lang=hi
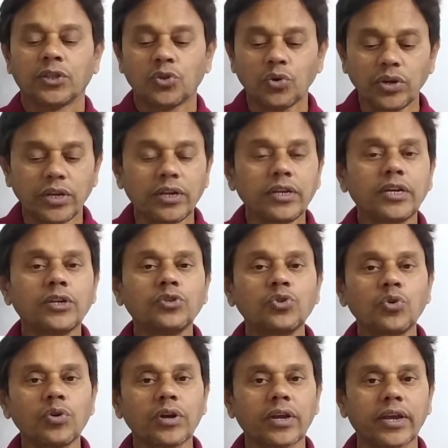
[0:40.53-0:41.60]
तो इनके
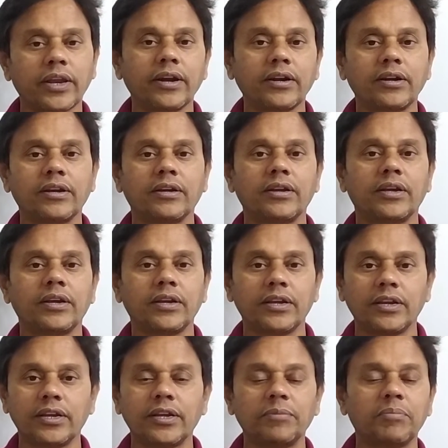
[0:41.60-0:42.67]
जो कैरेक्टर है
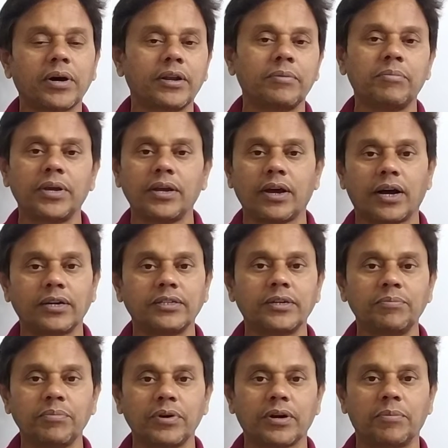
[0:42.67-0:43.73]
इनके बारे में आज
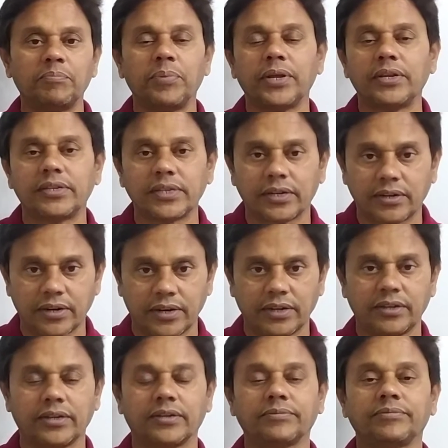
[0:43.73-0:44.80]
हम कंपेरिजन
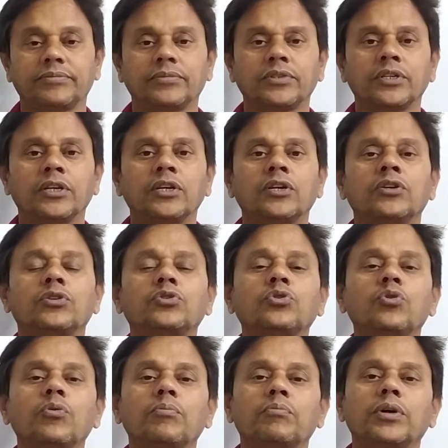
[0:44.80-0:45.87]
करेंगे
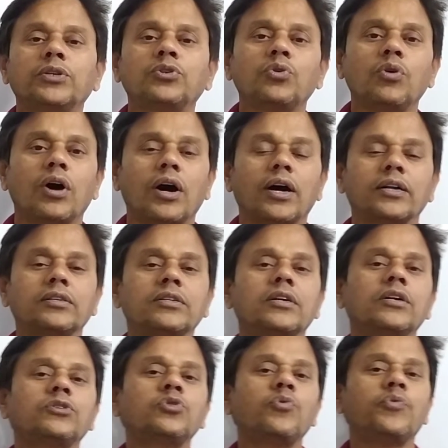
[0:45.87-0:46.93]
सो so, बच्चों आज
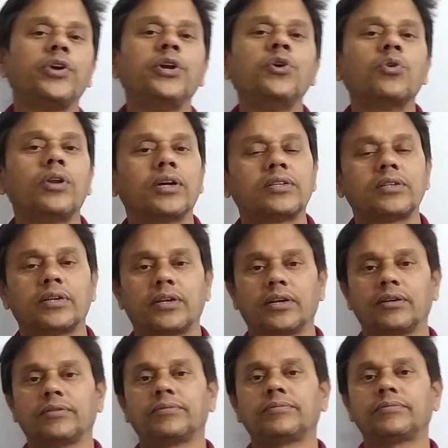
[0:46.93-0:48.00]
का जो वीडियो लेक्चर
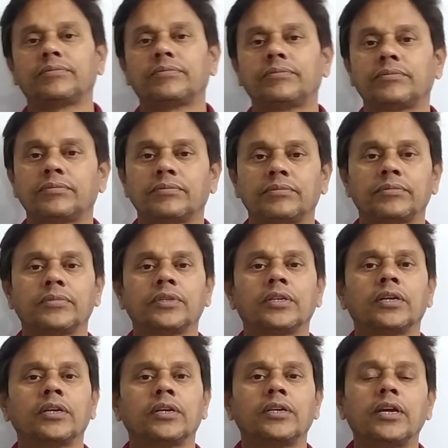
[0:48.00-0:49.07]
है
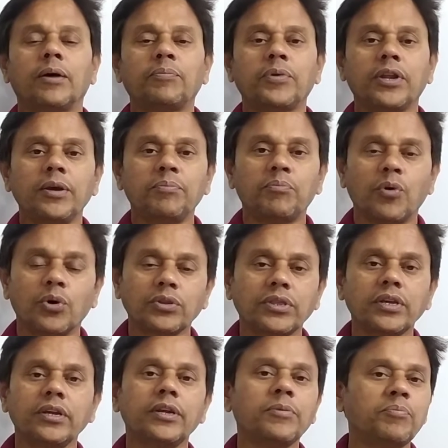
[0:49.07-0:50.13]
ये आपके लिए
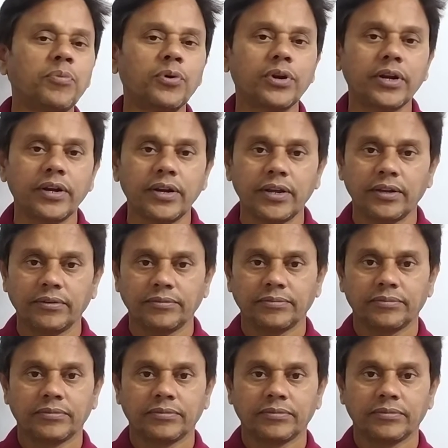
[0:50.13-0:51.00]
बहुत ही इम्पोर्टेंट है